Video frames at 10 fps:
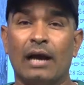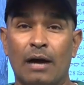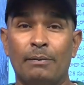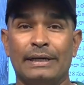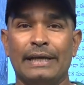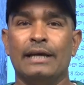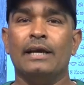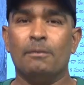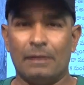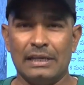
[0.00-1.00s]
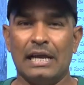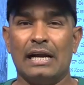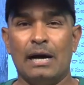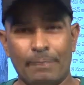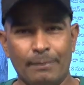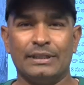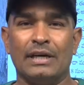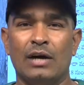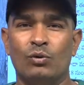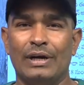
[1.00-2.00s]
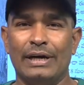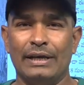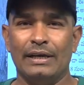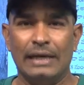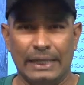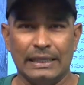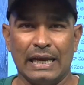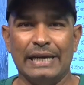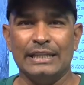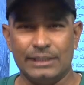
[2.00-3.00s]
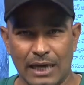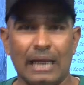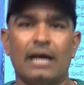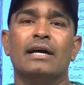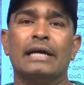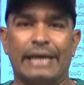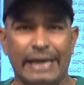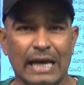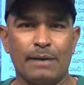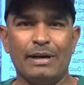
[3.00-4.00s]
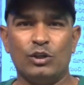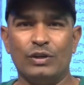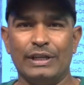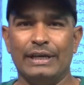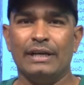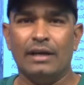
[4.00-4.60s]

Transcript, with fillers: కాబట్టి ప్రజలారా అప్రమత్తంగా ఉండండి ఎందుకంటే ఇది చాలా కీలకమైనటువంటి